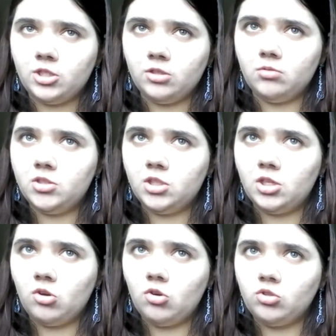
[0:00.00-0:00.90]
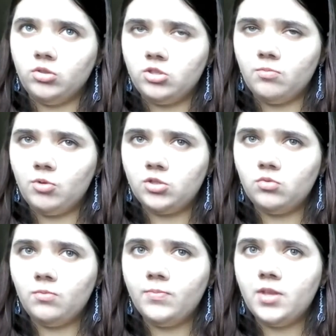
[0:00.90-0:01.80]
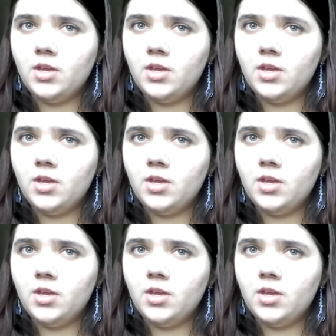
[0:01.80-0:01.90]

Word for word: hein, c'était encore chez des hommes poissons,